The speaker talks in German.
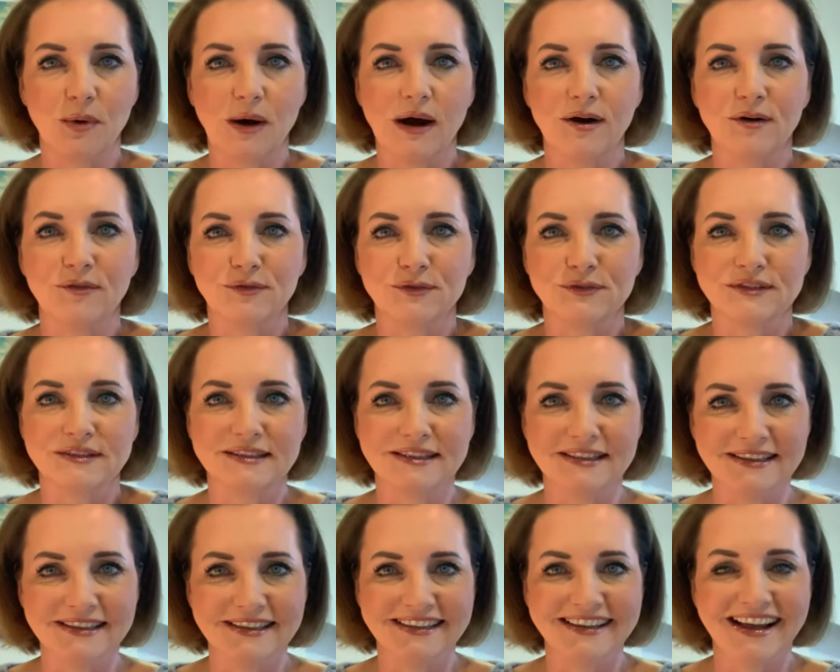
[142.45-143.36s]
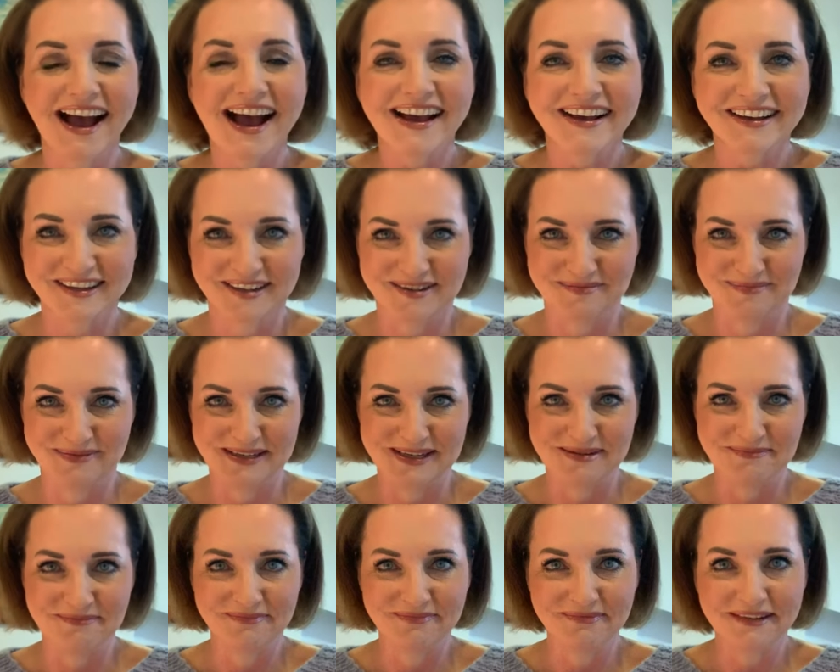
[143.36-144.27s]
wow, wo sind die Jahre
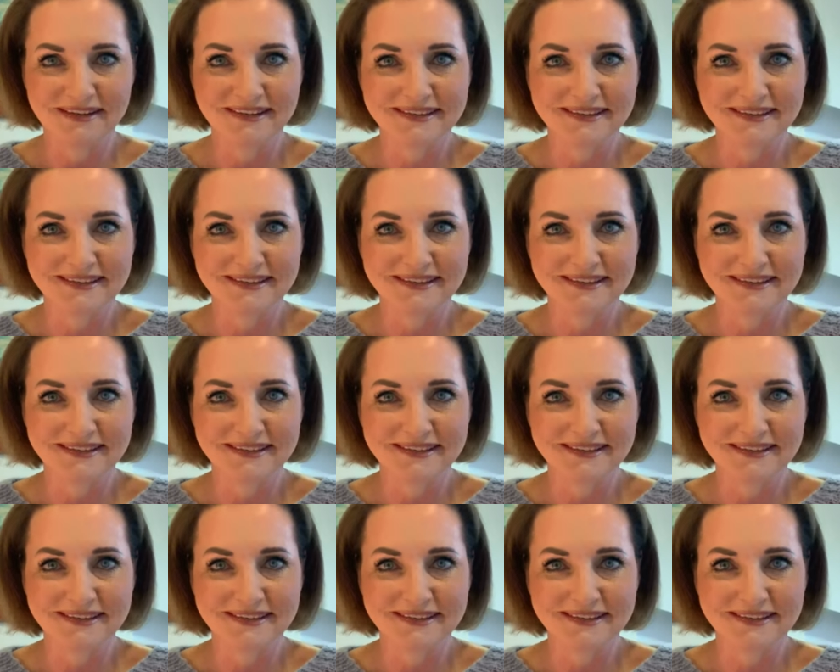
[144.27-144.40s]
geblieben?